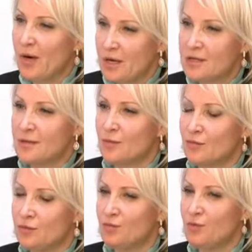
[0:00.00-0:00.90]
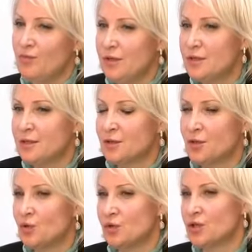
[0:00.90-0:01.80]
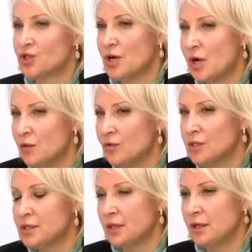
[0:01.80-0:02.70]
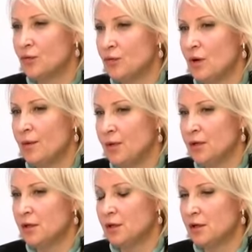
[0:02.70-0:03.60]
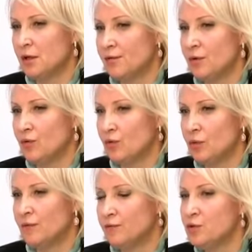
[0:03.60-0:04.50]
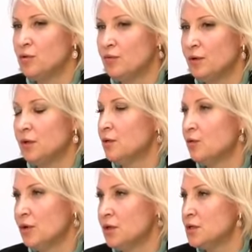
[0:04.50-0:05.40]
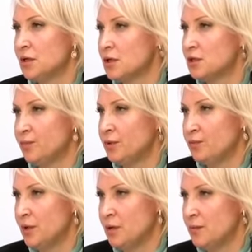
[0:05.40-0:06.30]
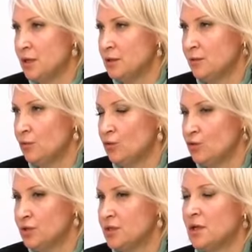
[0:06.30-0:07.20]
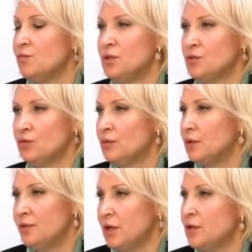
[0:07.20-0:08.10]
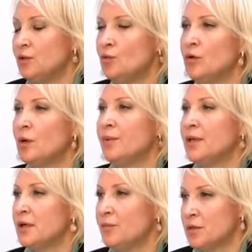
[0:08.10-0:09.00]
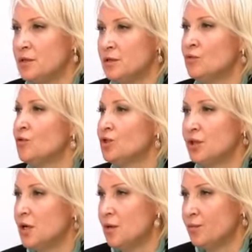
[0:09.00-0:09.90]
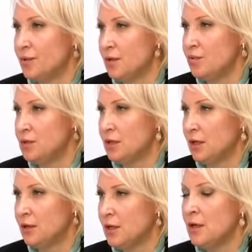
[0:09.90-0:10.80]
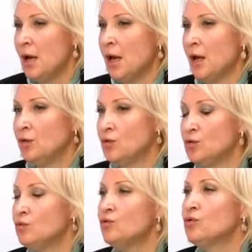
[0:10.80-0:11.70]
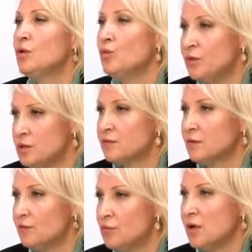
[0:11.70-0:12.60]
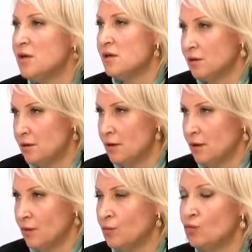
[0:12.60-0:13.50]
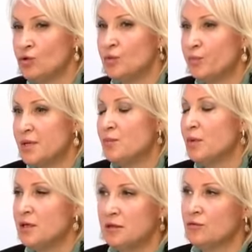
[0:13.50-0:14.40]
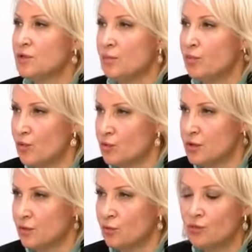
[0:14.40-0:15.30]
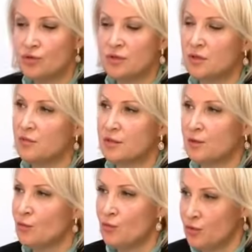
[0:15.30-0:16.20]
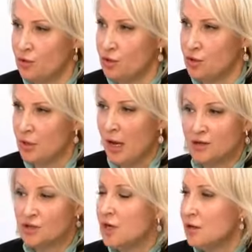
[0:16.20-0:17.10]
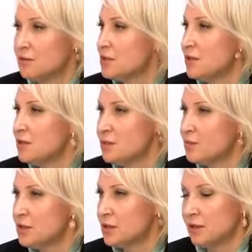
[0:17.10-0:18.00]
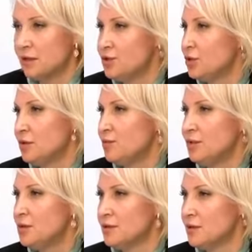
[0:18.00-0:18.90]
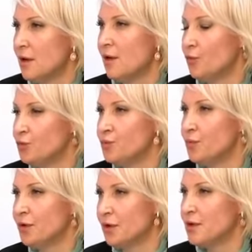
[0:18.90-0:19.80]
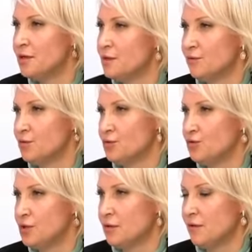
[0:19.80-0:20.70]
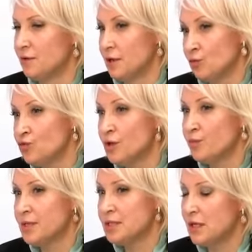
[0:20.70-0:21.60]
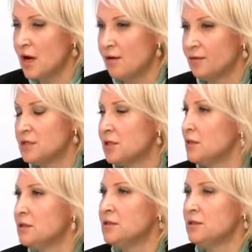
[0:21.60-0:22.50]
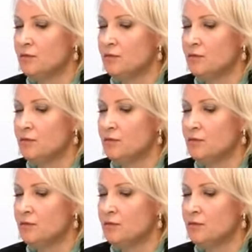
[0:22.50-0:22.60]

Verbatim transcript: по-разному ведут бизнес, кто-то жалуется, но опять-таки я говорю, в условиях конкуренции каждый предприниматель должен стремиться удовлетворять не только потребности, но и ожидания потребителя. Да? То есть он должен любить своего клиента, он должен понимать его запросы, он должен с ним сотрудничать. Жаловаться нет смысла, иначе этот бизнес, в общем-то, прекратит свое существование. Нужно подстраиваться, если